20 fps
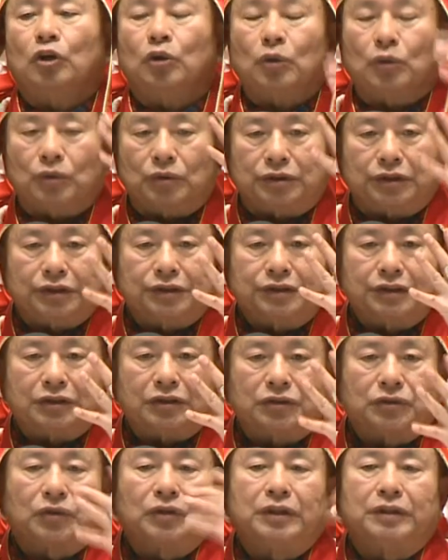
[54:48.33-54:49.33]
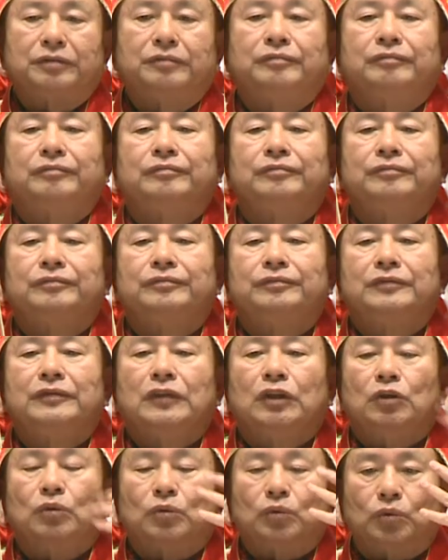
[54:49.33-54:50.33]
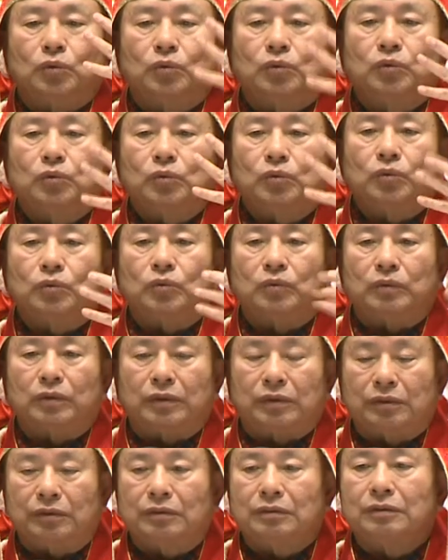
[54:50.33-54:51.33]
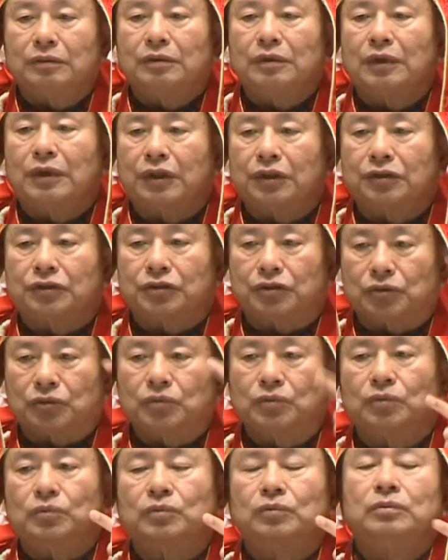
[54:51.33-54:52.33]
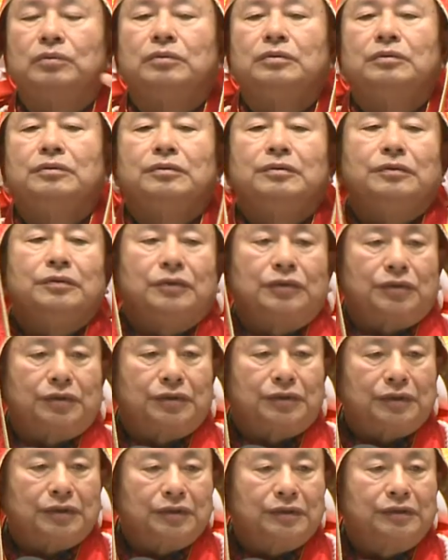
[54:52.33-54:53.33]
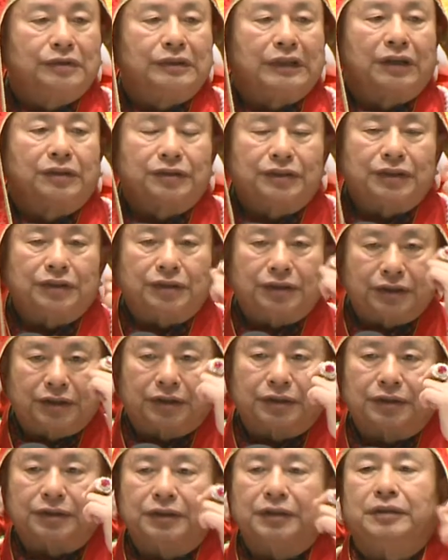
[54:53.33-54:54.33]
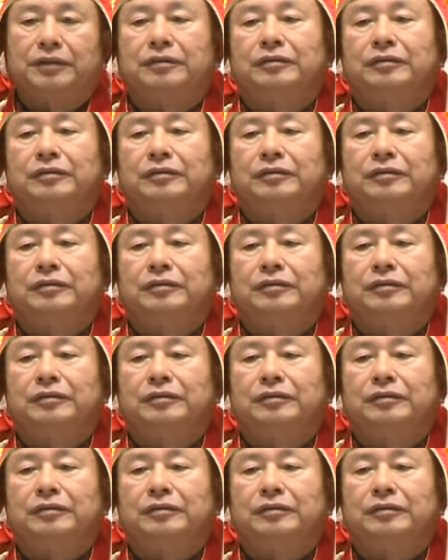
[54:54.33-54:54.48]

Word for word: 五十几岁，五五二十五就是将近一个月。